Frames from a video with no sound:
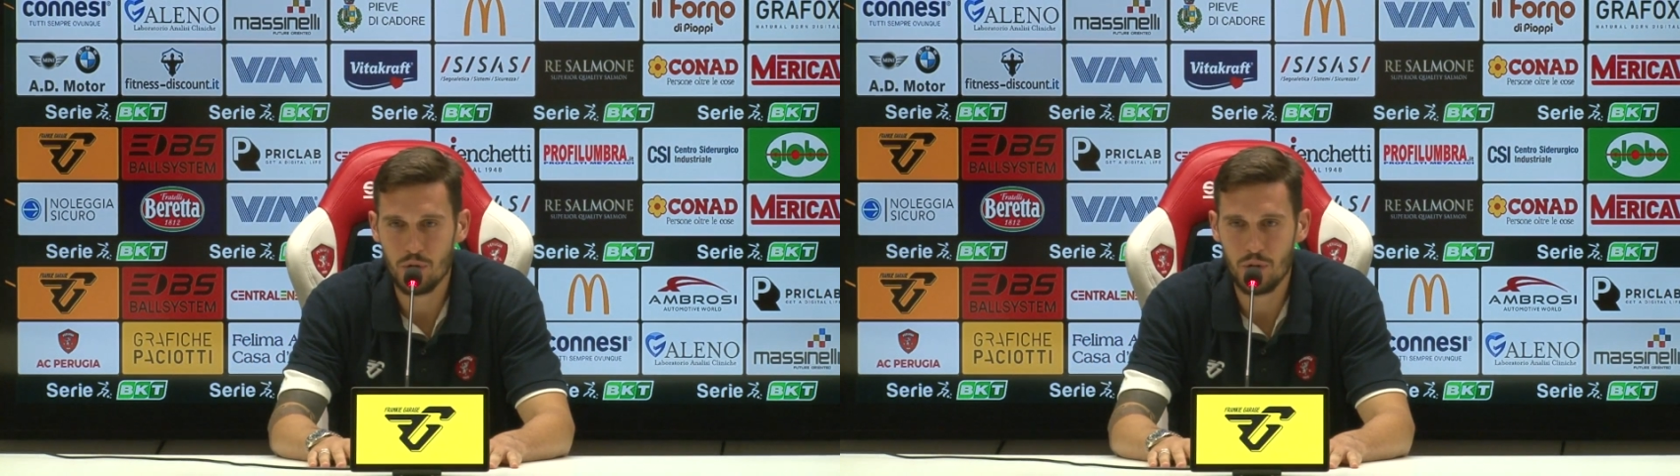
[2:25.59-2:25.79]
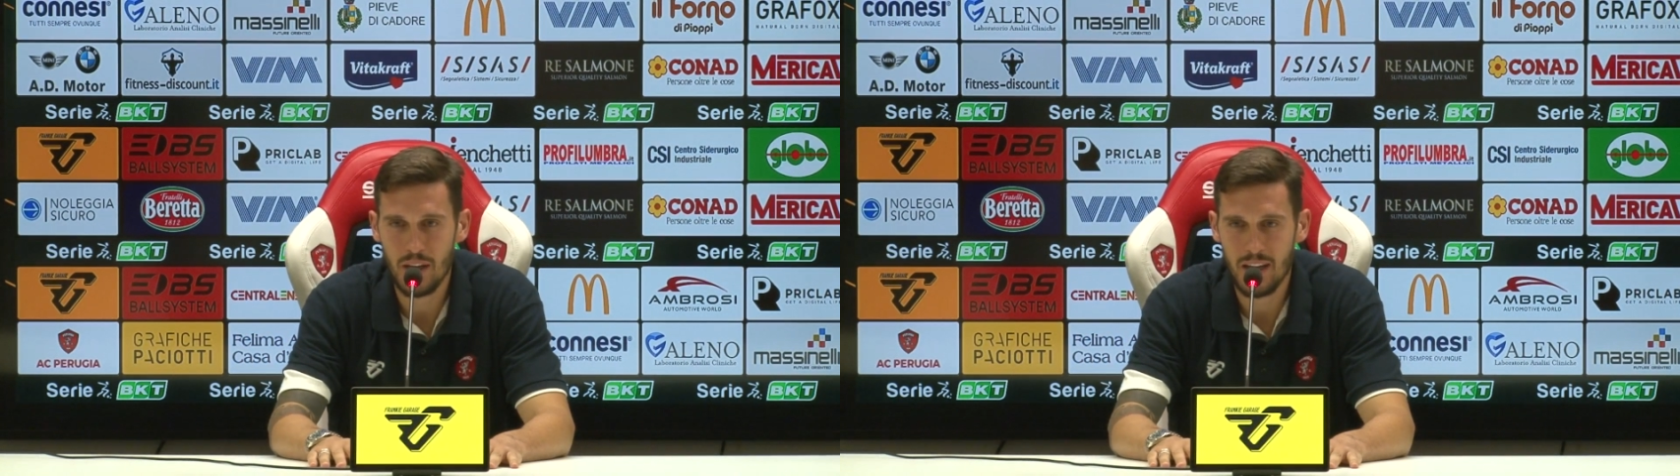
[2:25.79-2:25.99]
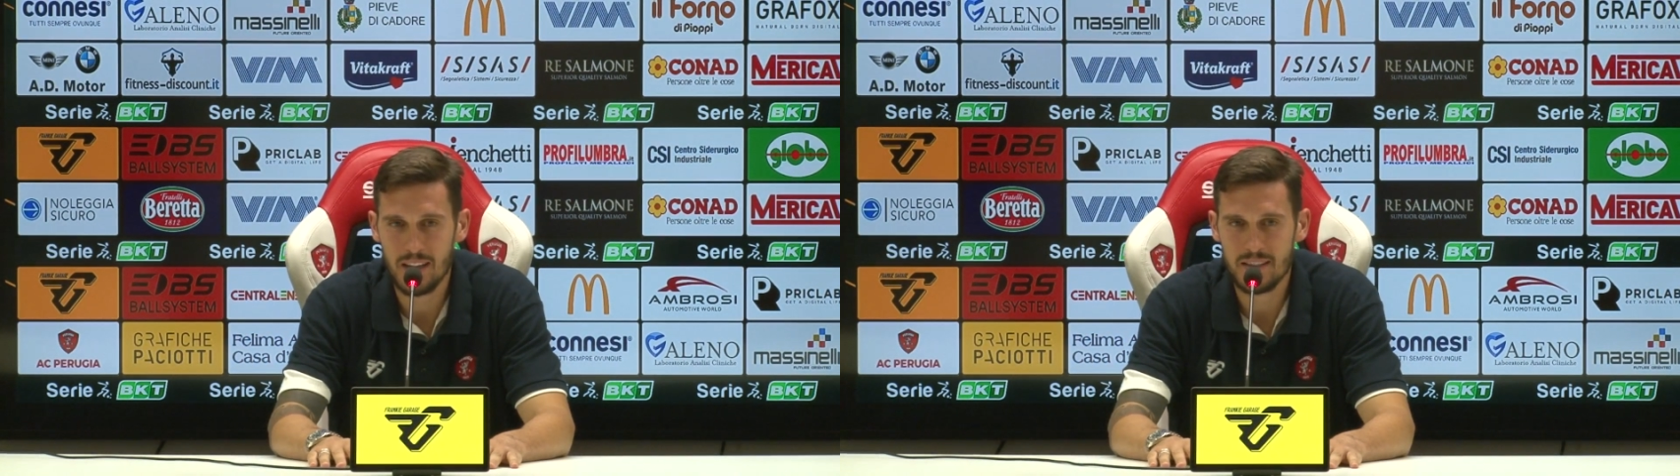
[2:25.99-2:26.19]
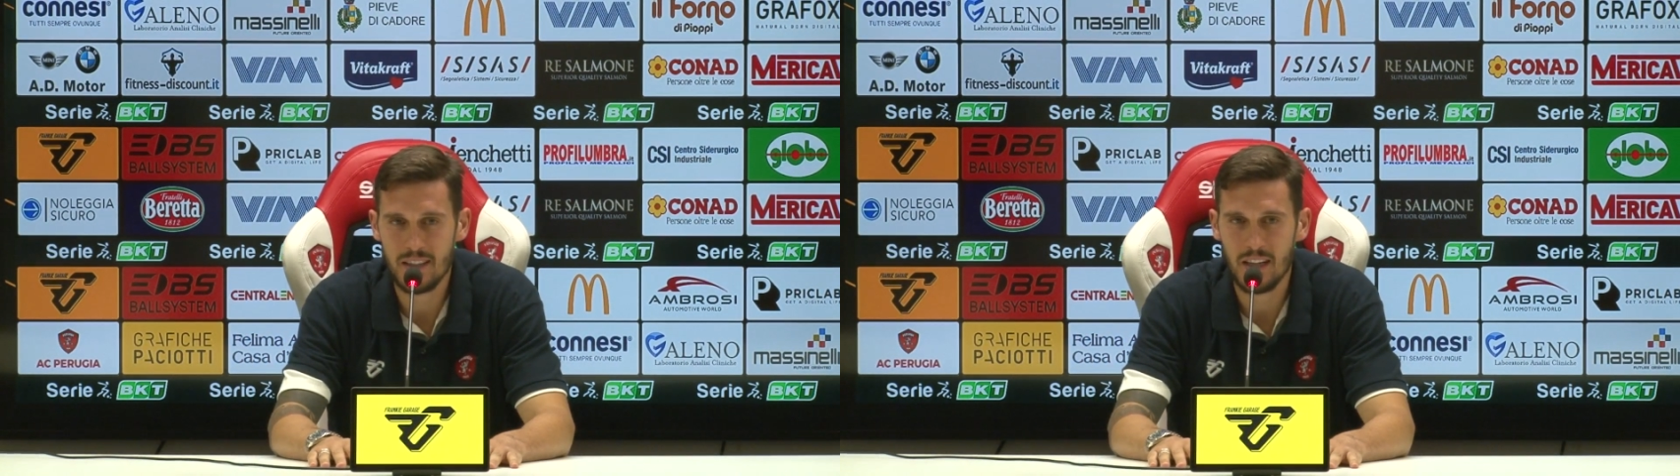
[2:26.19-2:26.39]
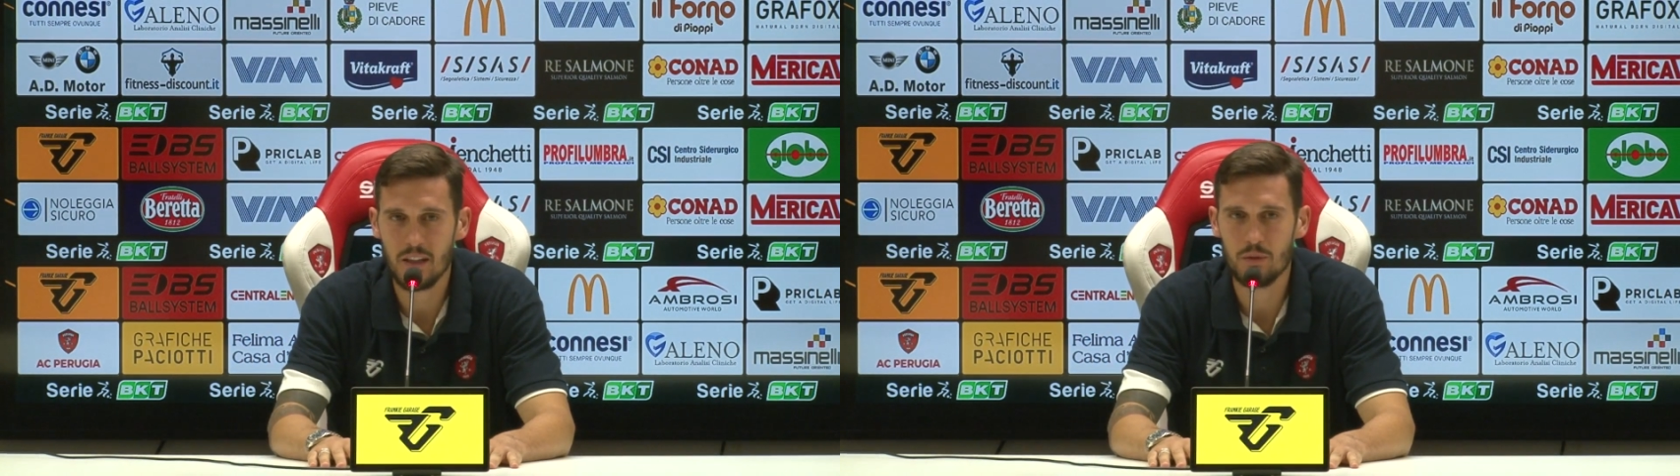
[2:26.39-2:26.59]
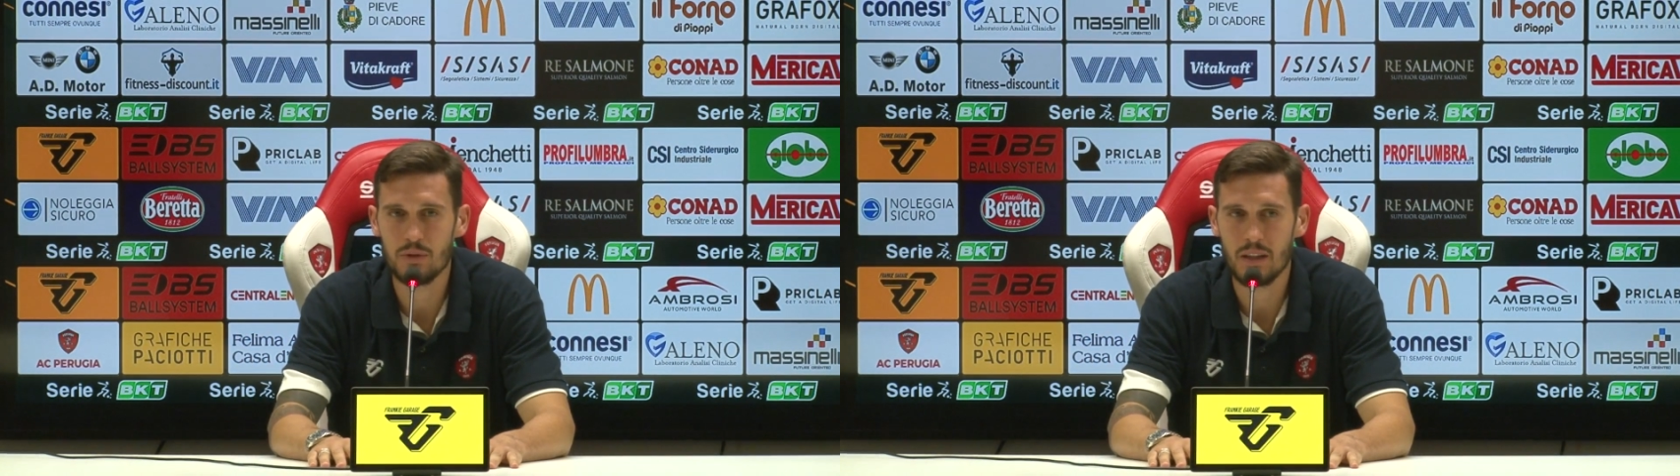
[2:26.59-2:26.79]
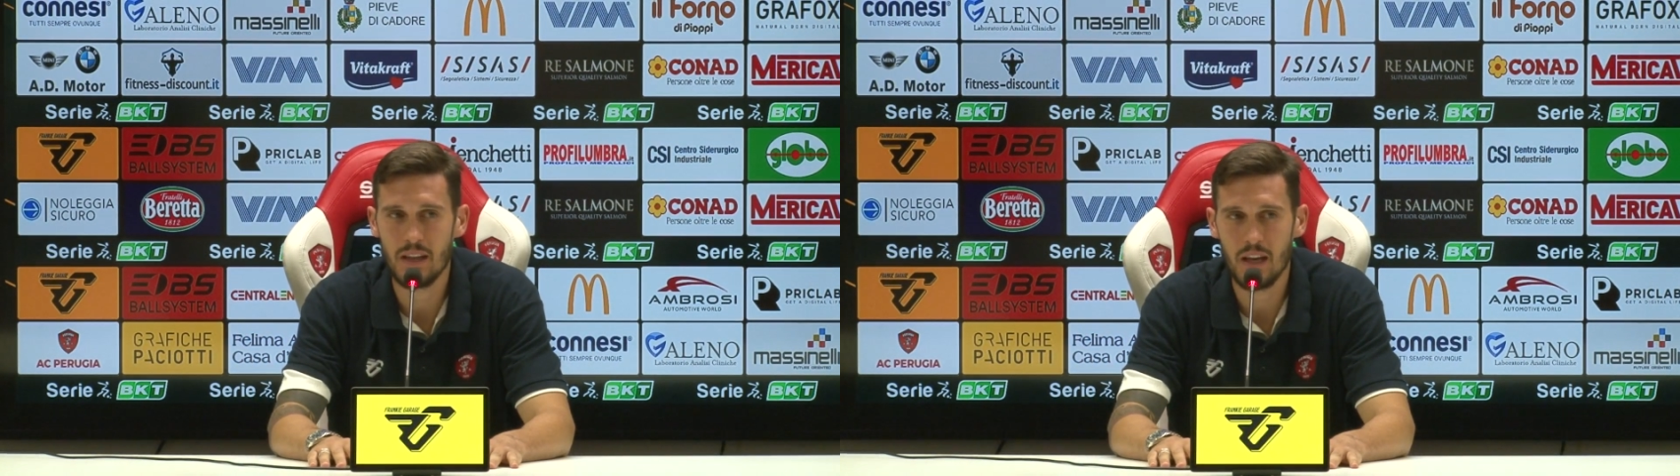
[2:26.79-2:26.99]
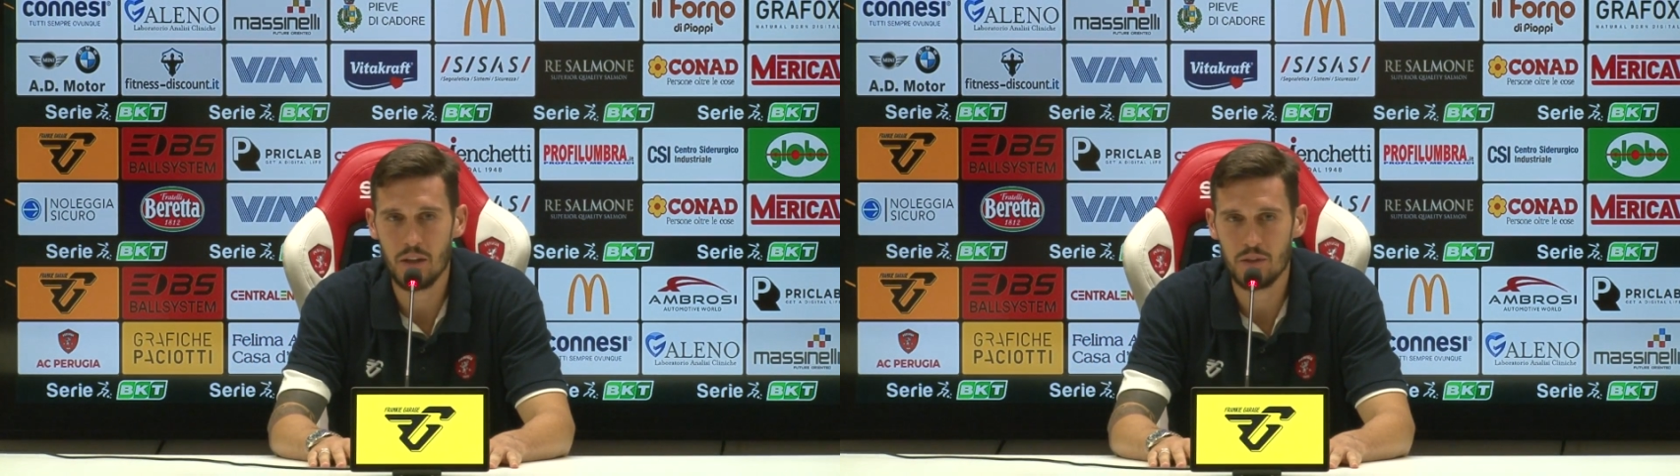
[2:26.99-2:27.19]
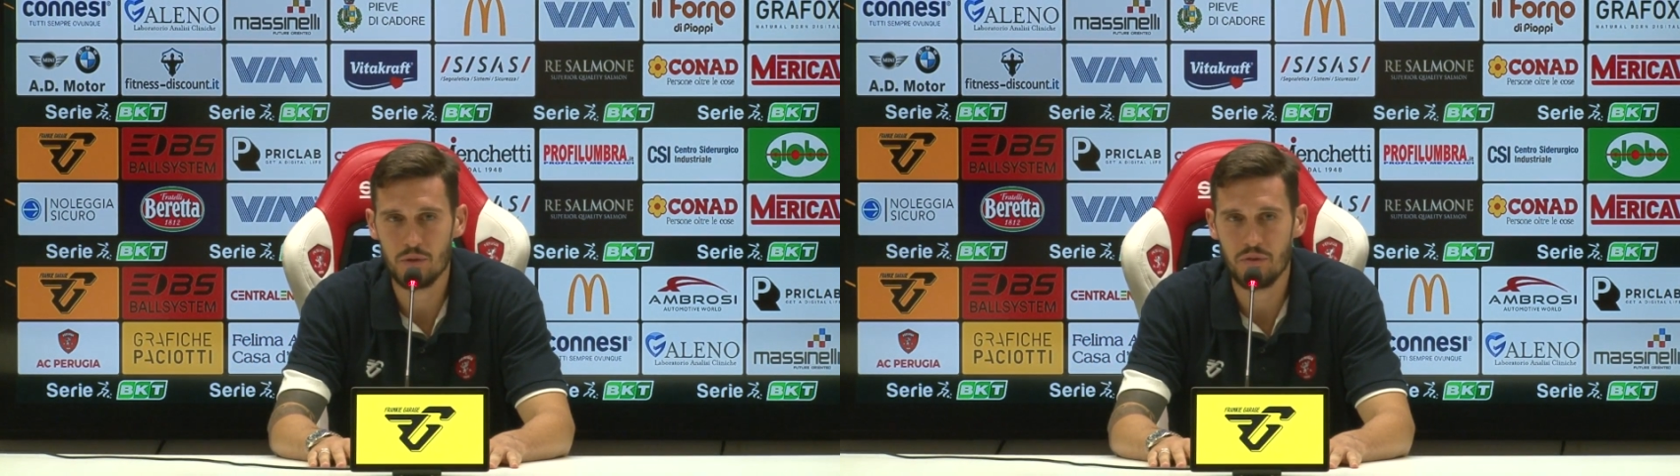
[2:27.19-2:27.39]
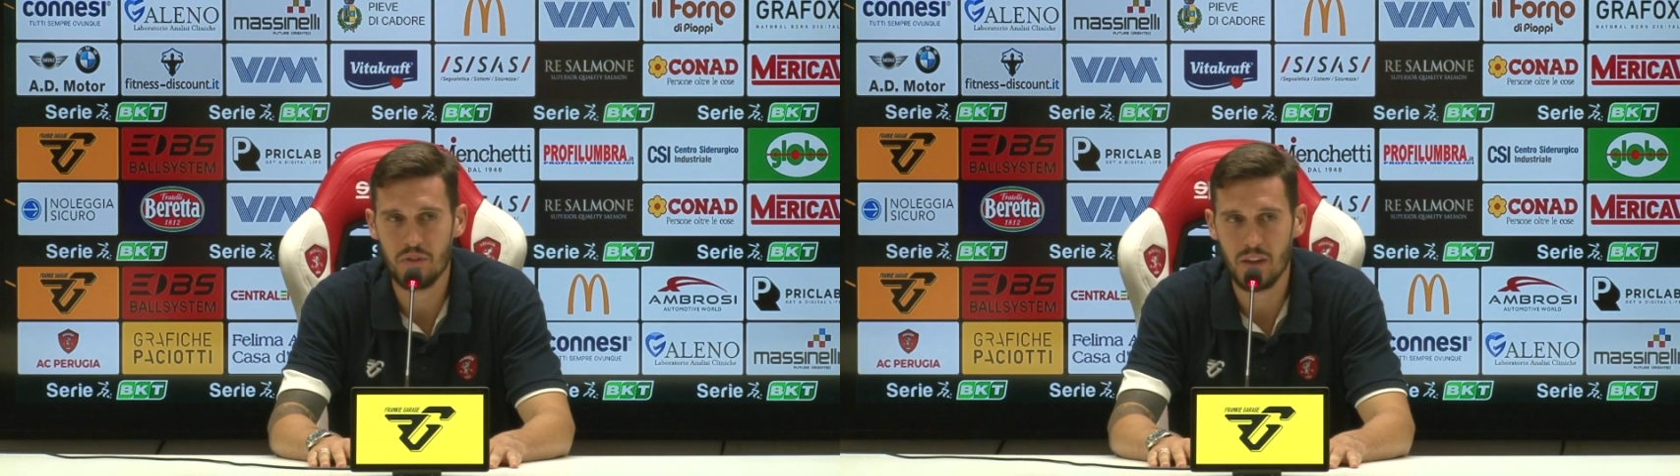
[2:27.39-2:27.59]
non è che è stata tutta dietro a
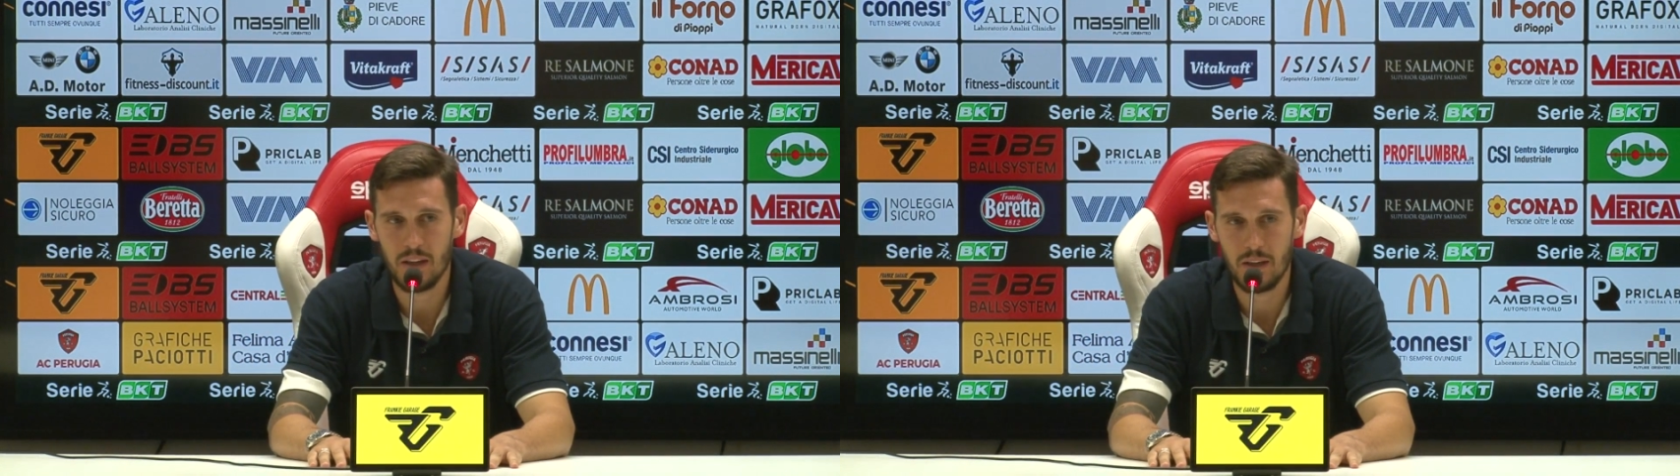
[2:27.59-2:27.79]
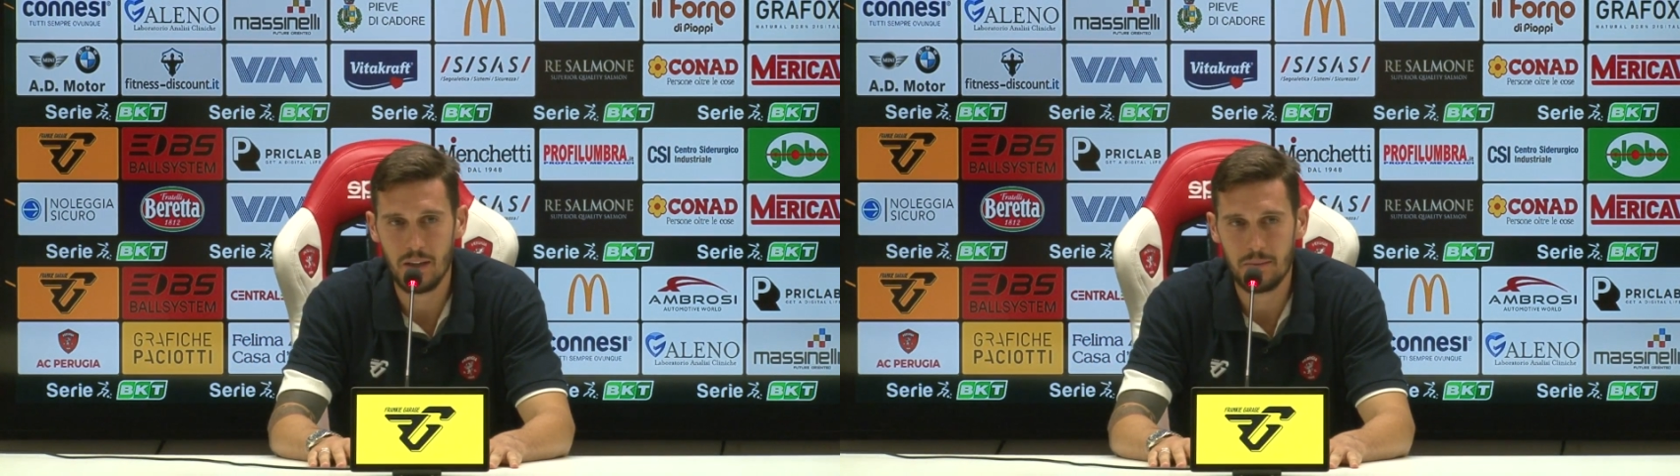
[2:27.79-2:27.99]
soffrire.